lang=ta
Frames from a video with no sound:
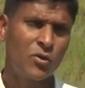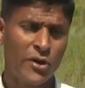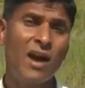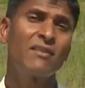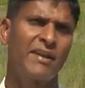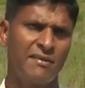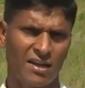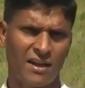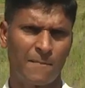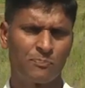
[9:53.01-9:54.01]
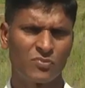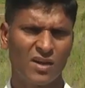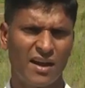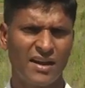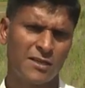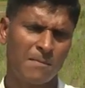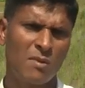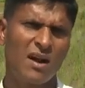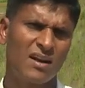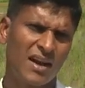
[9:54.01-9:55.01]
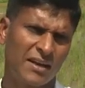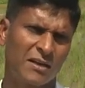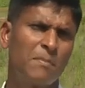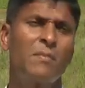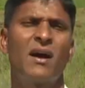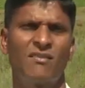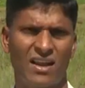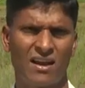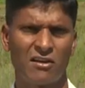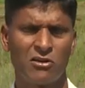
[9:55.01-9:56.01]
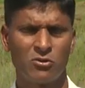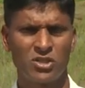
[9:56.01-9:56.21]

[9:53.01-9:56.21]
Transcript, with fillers: இவ்வாறாக தாக்கம் தீவிரமடைந்த சந்தர்ப்பத்தில் தான்